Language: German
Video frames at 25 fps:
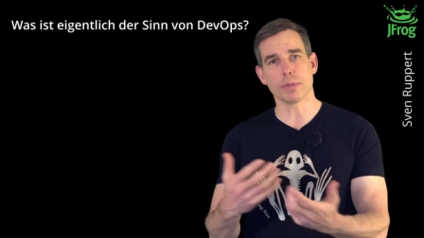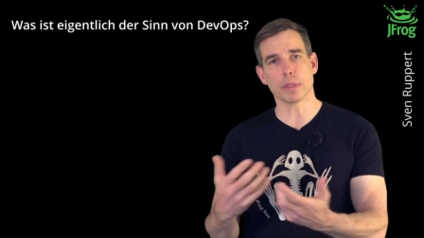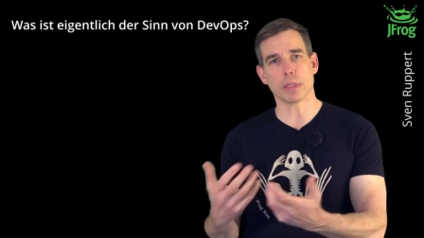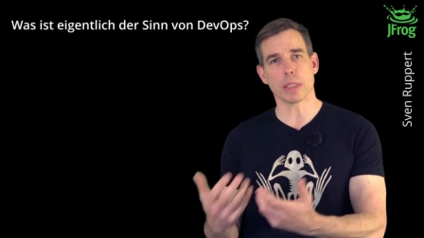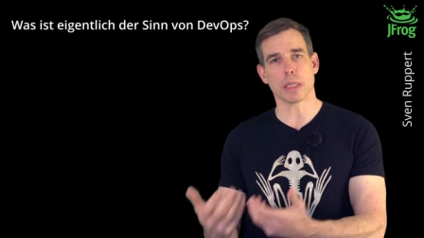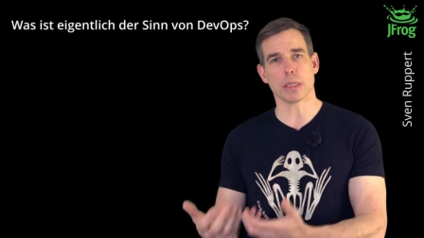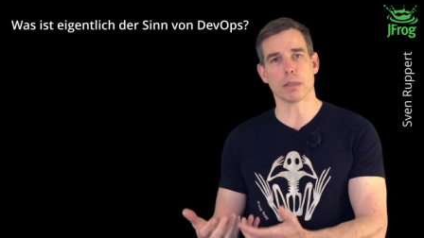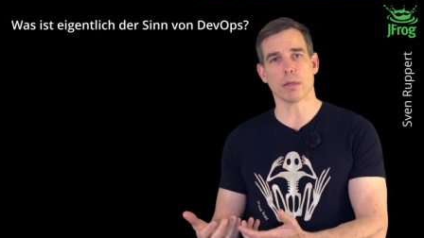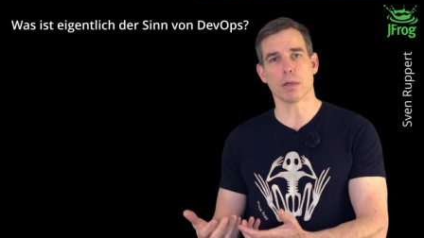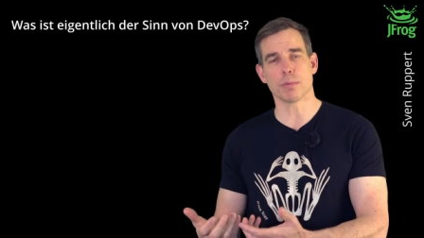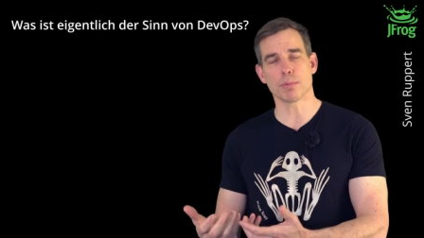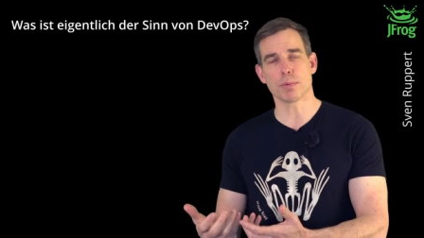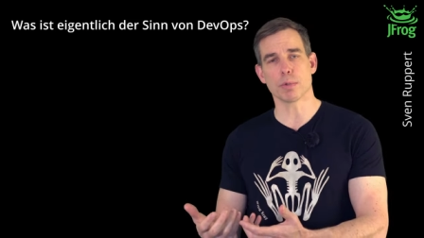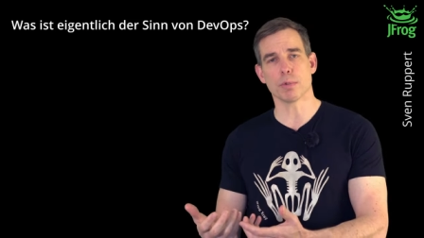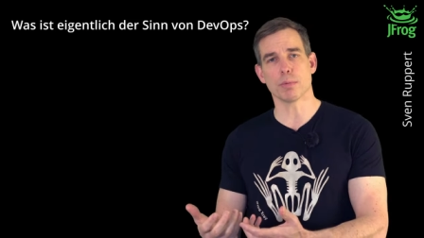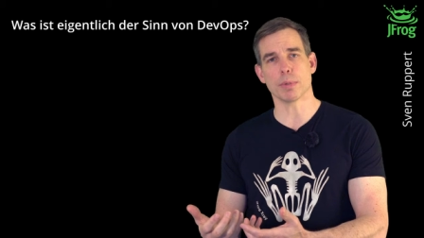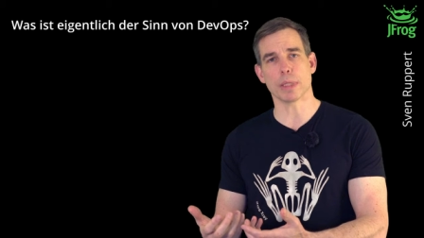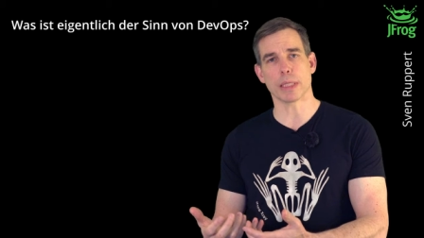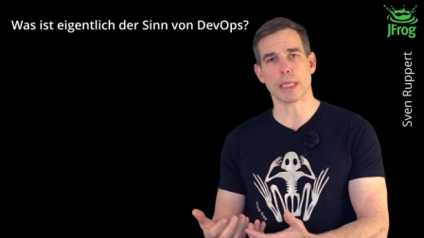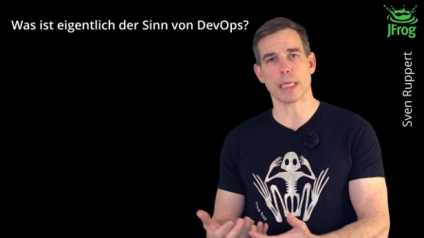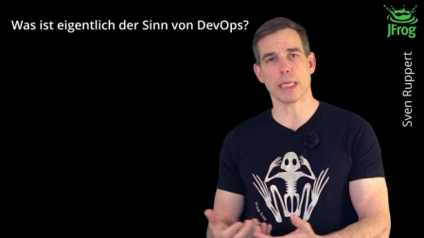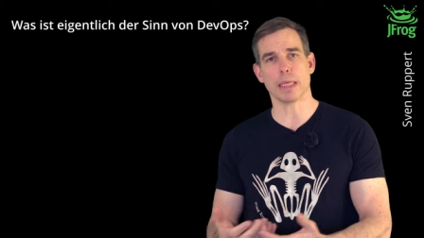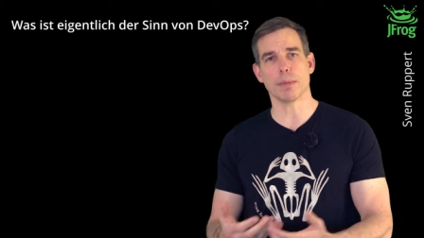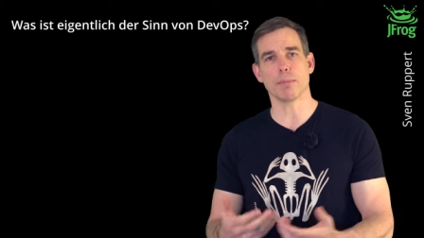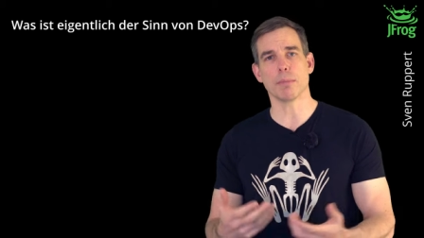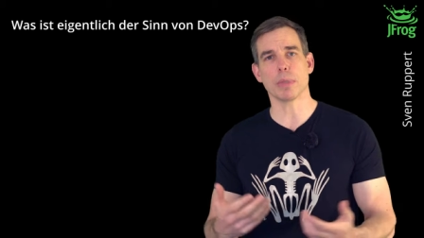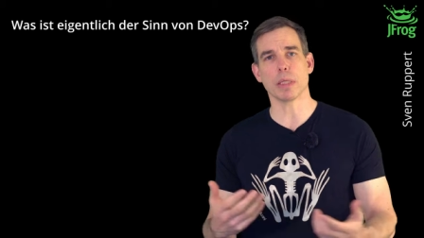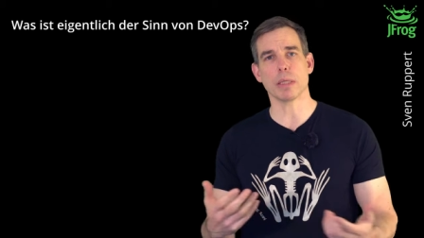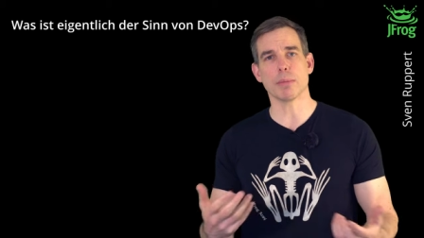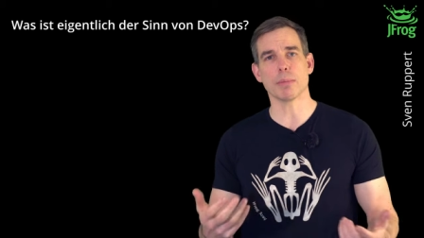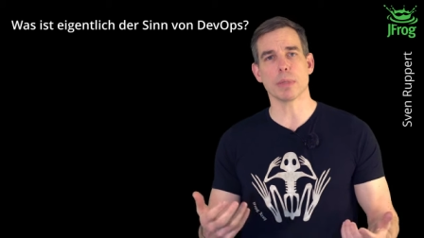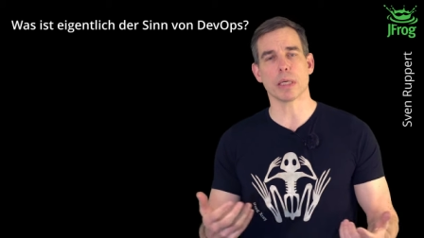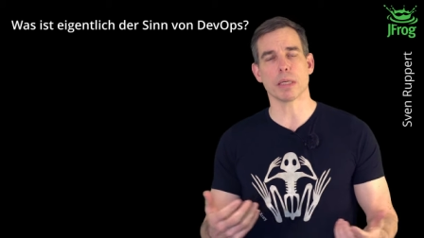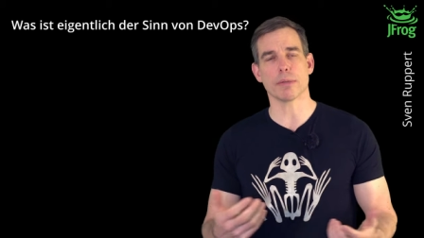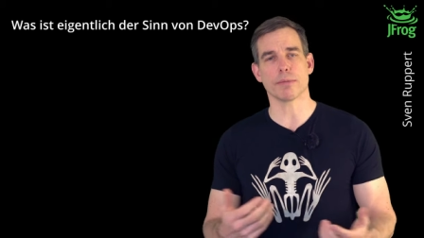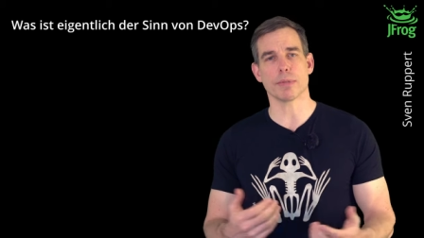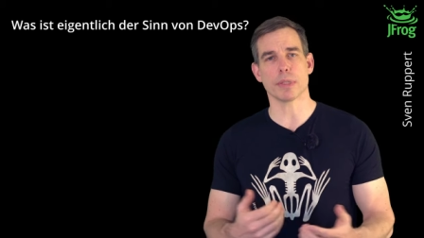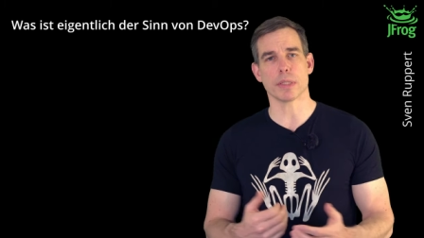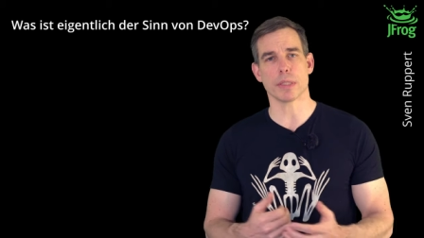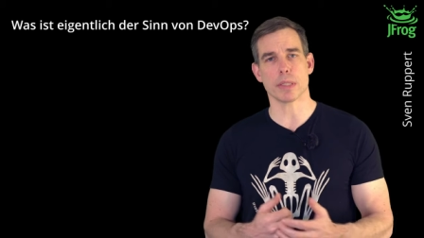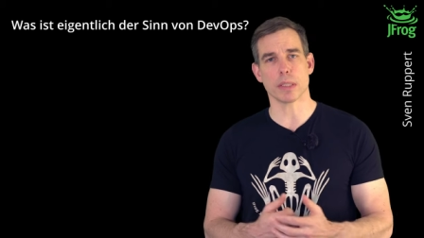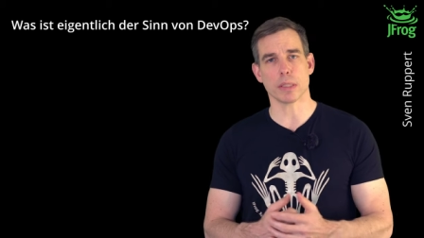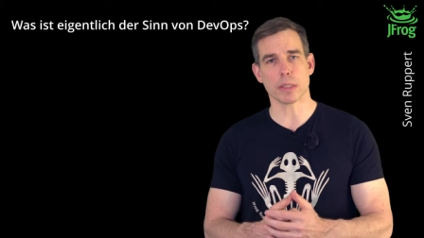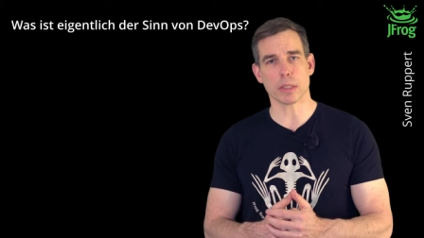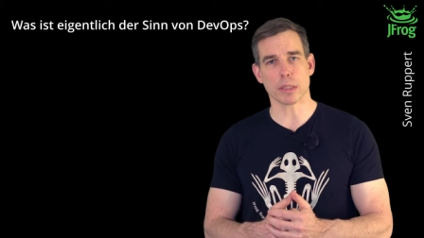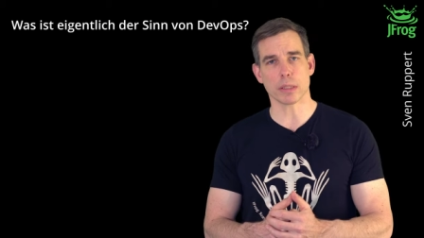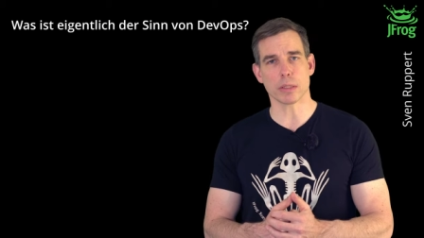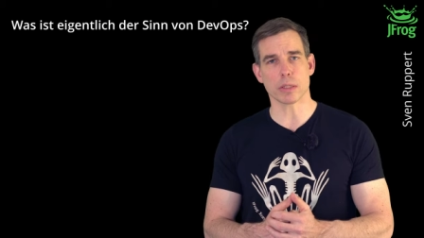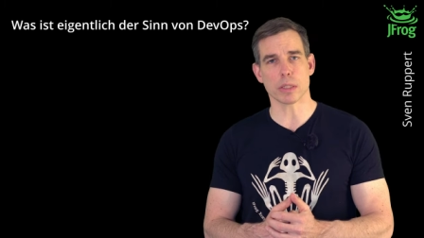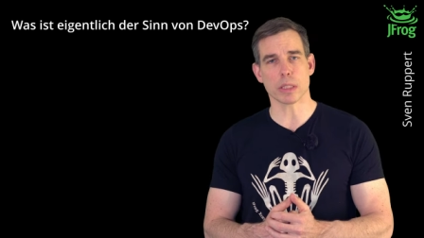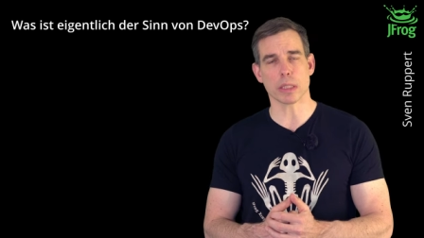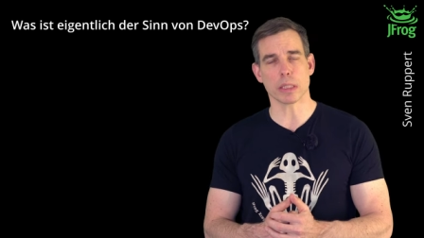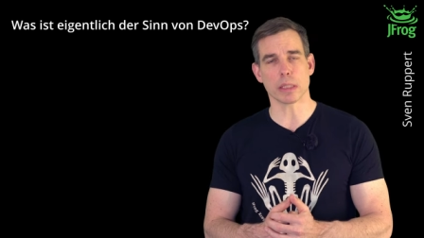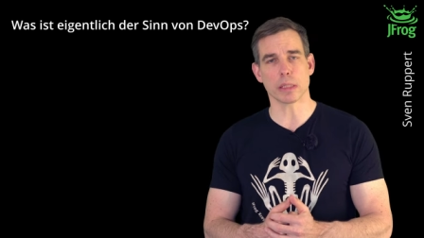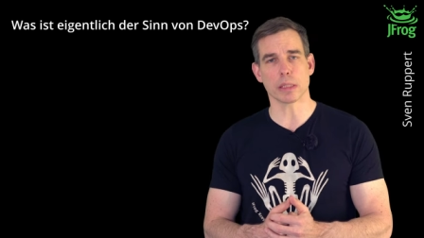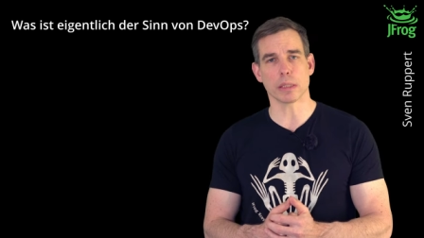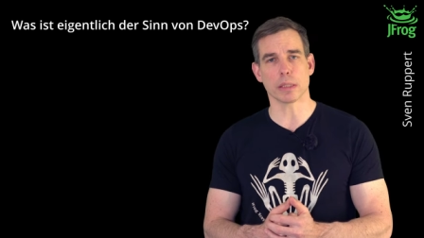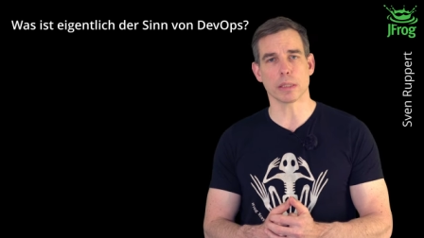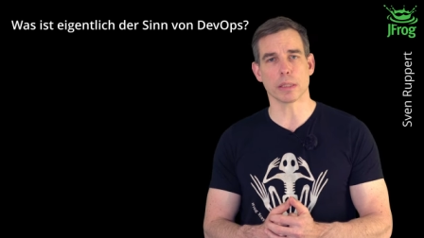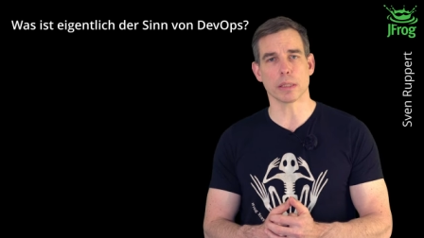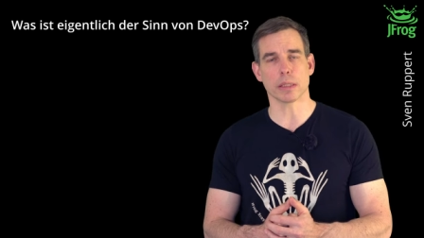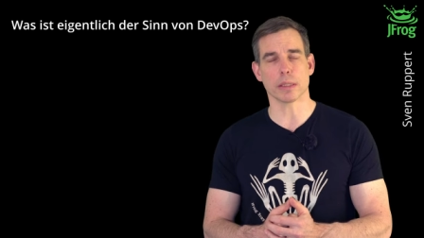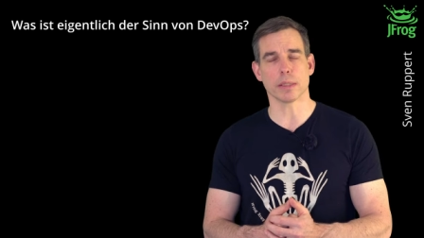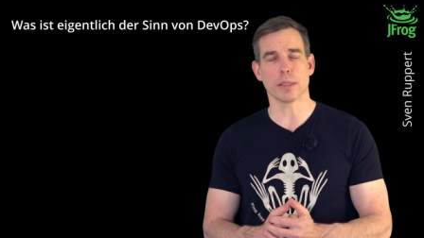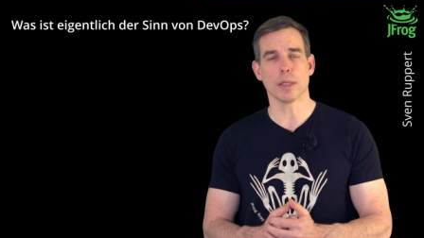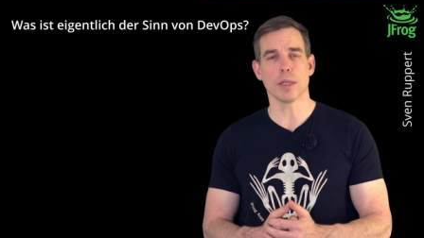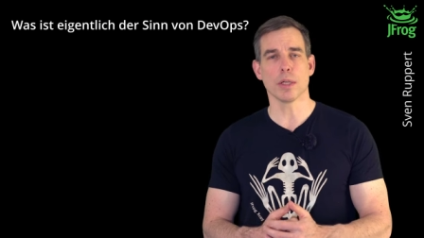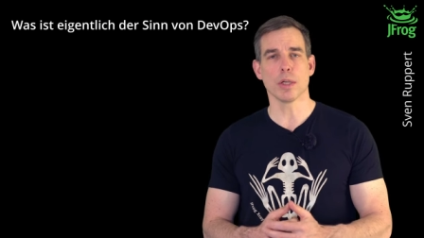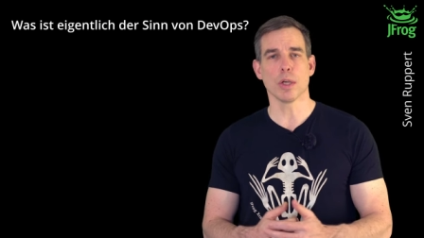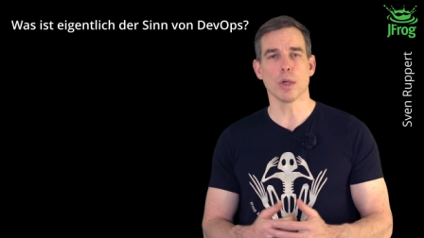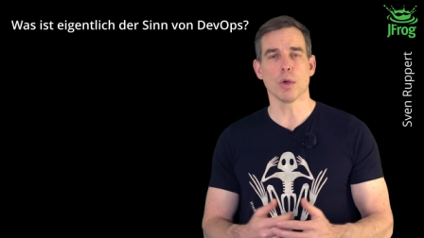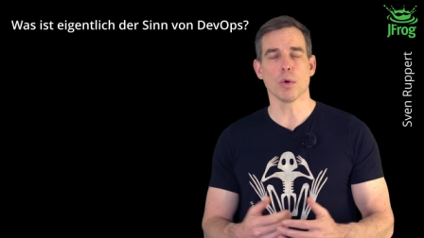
wird an Ops übergeben, immer effizienter gestalten kann